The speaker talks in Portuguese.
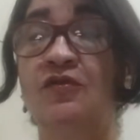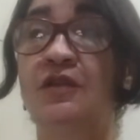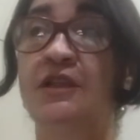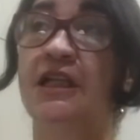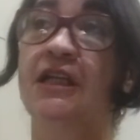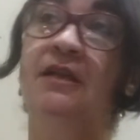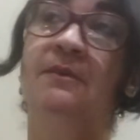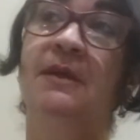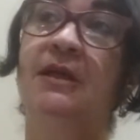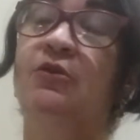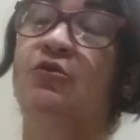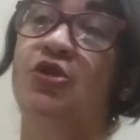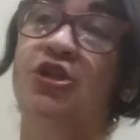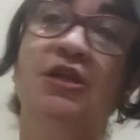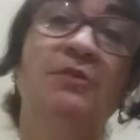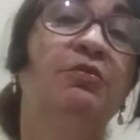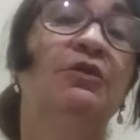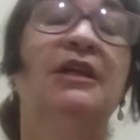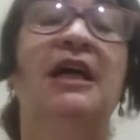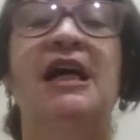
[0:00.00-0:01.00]
Um entendimento nos
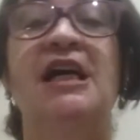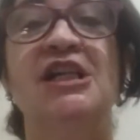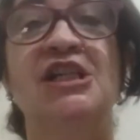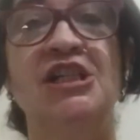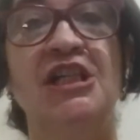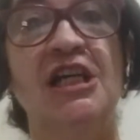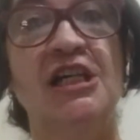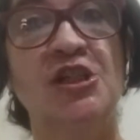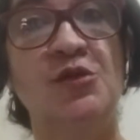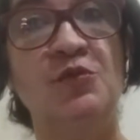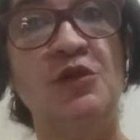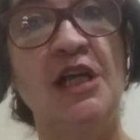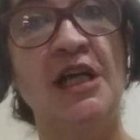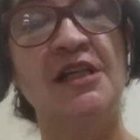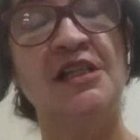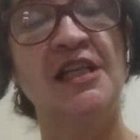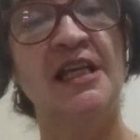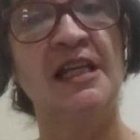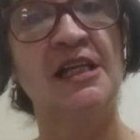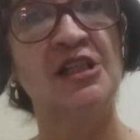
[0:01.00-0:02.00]
tribunais que as
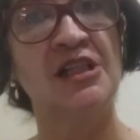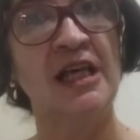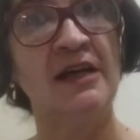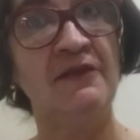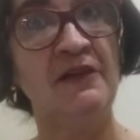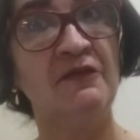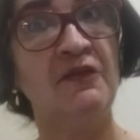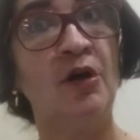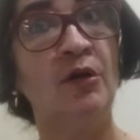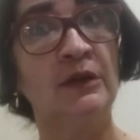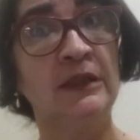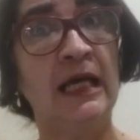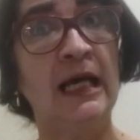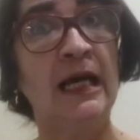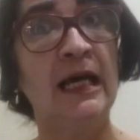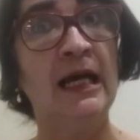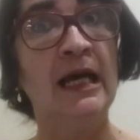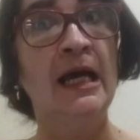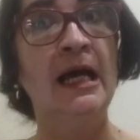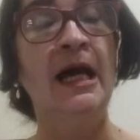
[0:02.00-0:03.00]
mulheres elas devem
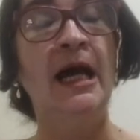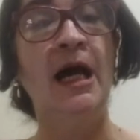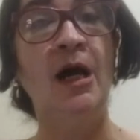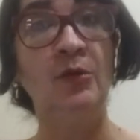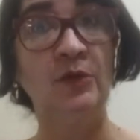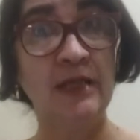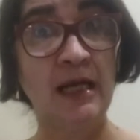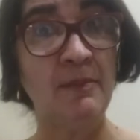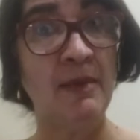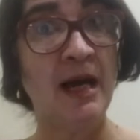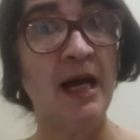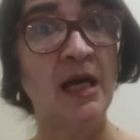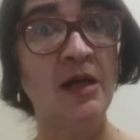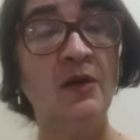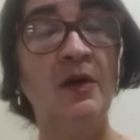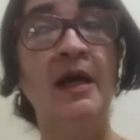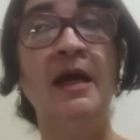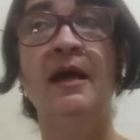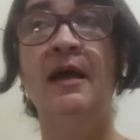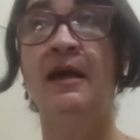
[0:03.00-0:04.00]
voltar ao trabalho.